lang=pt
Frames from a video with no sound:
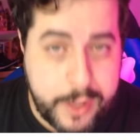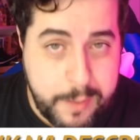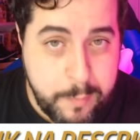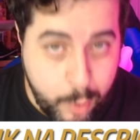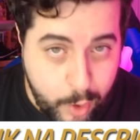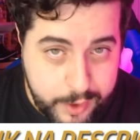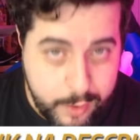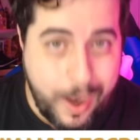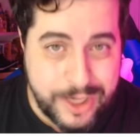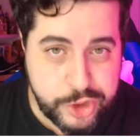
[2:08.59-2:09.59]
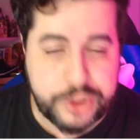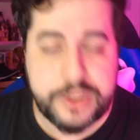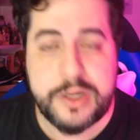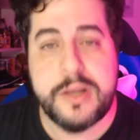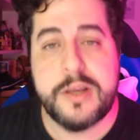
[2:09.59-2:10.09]
Embora eu
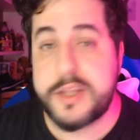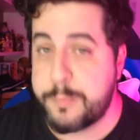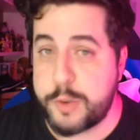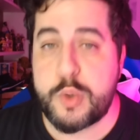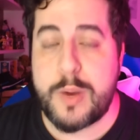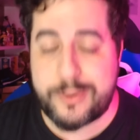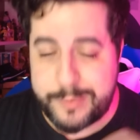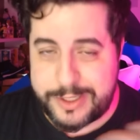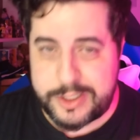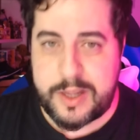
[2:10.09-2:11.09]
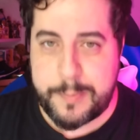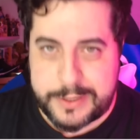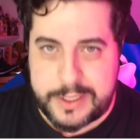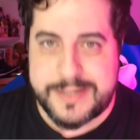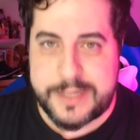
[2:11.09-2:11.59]
ache que depois de quatro meses já dá para
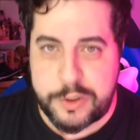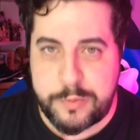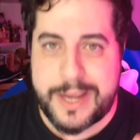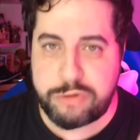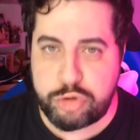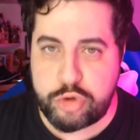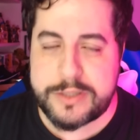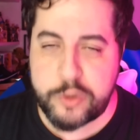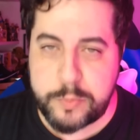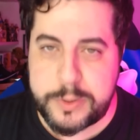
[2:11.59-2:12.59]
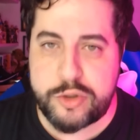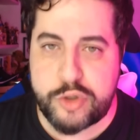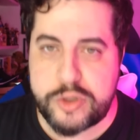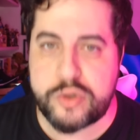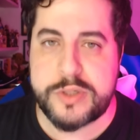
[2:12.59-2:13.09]
ter lançado uma reestruturação do plano de
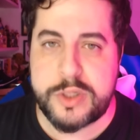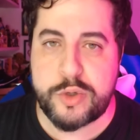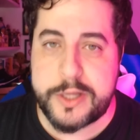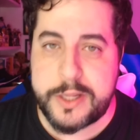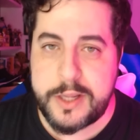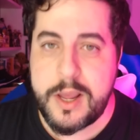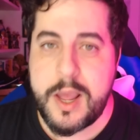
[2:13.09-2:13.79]
sócio torcedor, né?